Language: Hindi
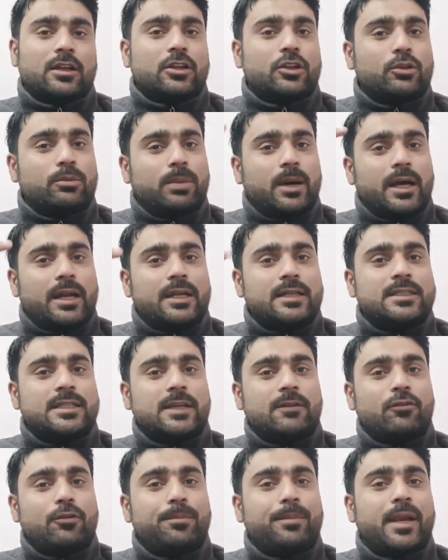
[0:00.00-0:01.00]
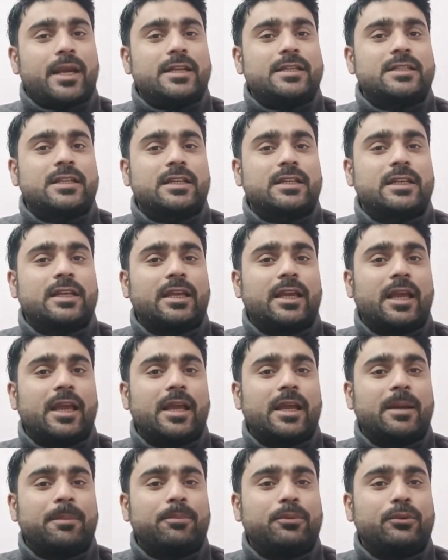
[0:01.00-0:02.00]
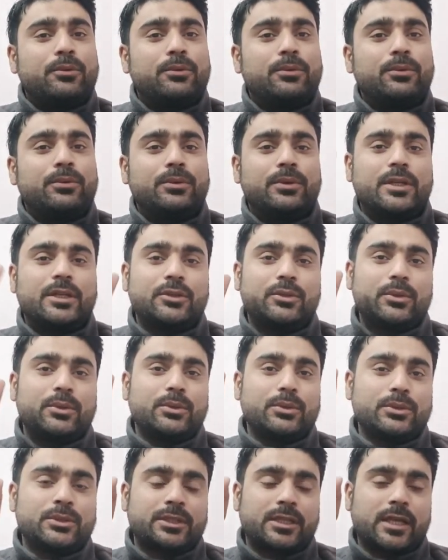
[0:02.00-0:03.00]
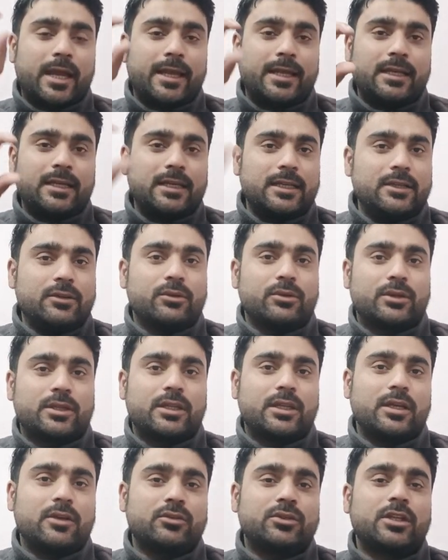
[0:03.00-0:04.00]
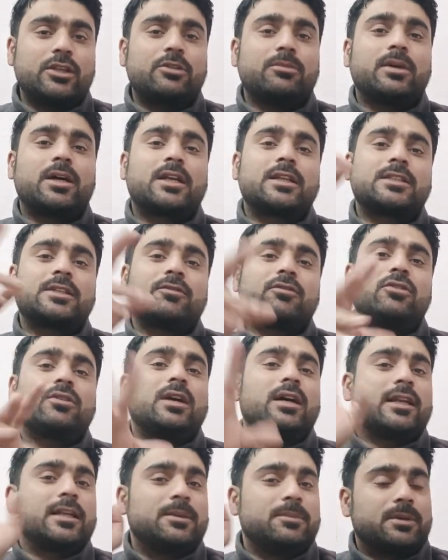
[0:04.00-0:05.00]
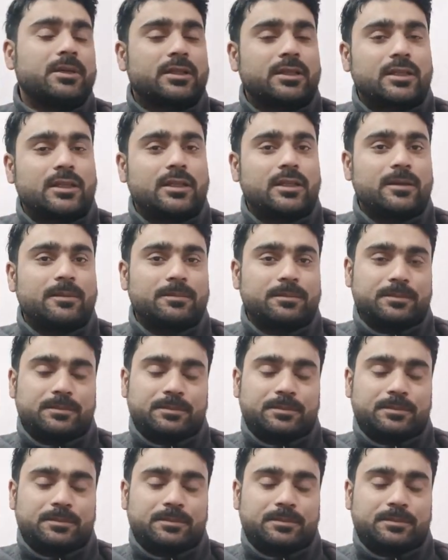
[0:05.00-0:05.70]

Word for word: दोबारा से वो मेडिसिन की एक पूरी जो साइकिलिंग होती है उसे दोबारा से वो खानी पड़ती है